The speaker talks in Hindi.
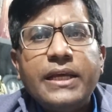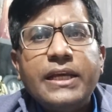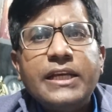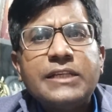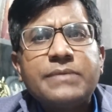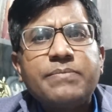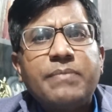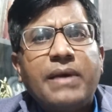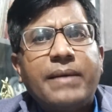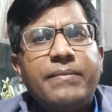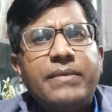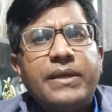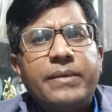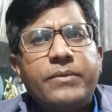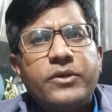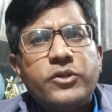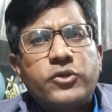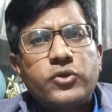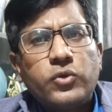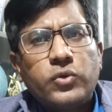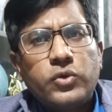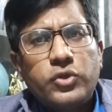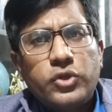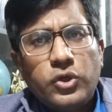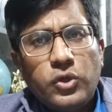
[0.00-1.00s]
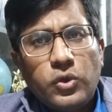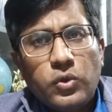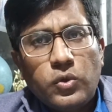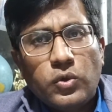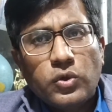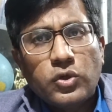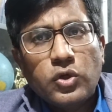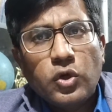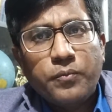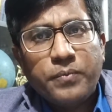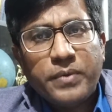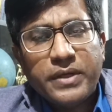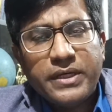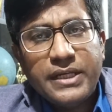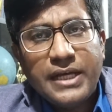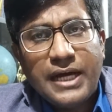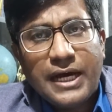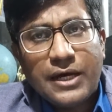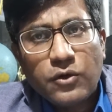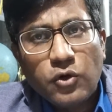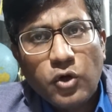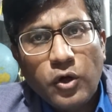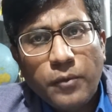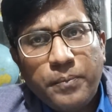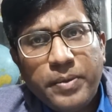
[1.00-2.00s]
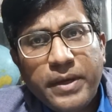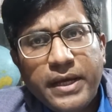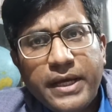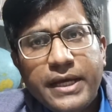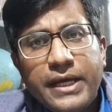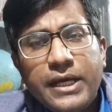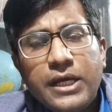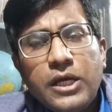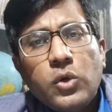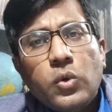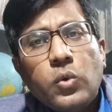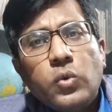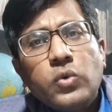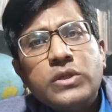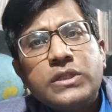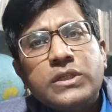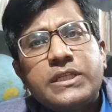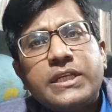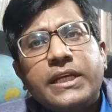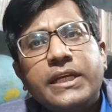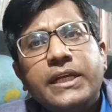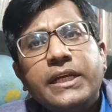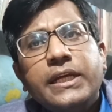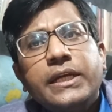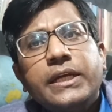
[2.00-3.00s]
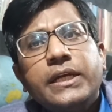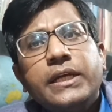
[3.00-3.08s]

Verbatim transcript: इस मामले में जो जिन लोगों के ऊपर आरोप है उनसे